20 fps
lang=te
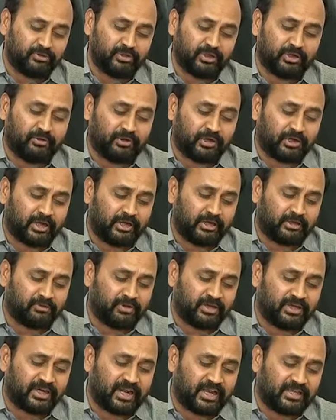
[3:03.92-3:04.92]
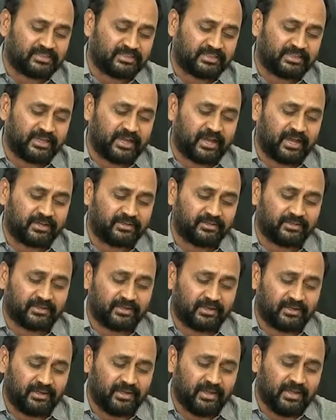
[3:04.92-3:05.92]
దీని వెనుక ఎటువంటి రాజకీయ ఆర్థిక
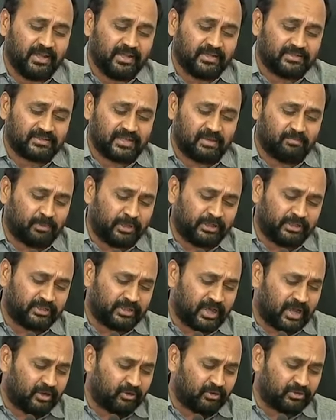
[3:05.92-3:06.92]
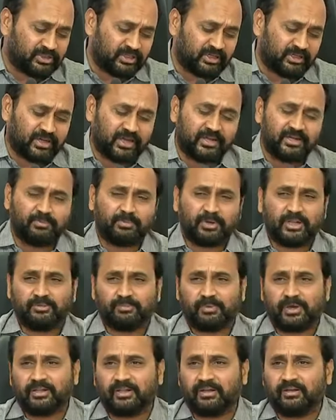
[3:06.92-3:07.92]
సంబంధిత ఆలోచనలు కానీ
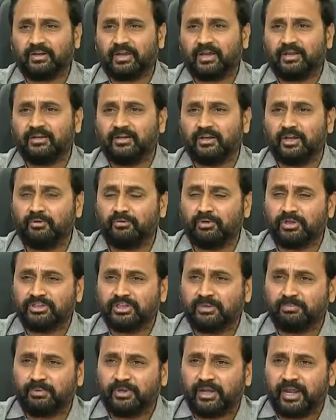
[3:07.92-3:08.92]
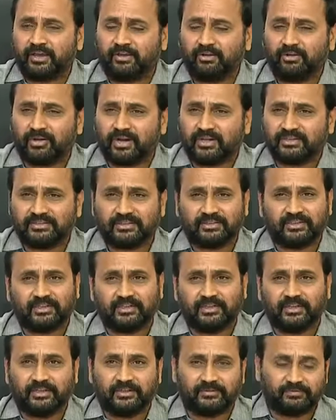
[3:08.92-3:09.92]
ప్రతిపాదనలు కానీ లేవు అని చెప్పి లేఖలో
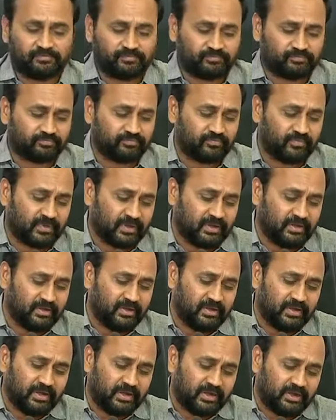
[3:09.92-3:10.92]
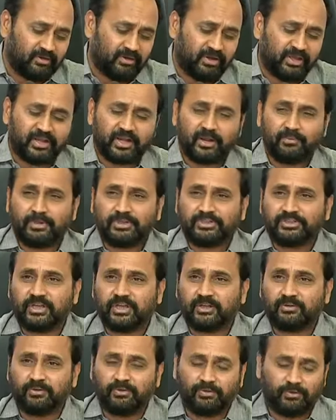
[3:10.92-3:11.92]
రాశాడండి అంటే రమేష్
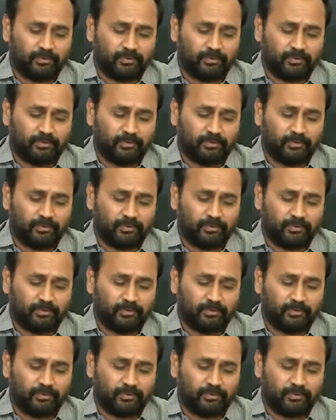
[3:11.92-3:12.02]
గారు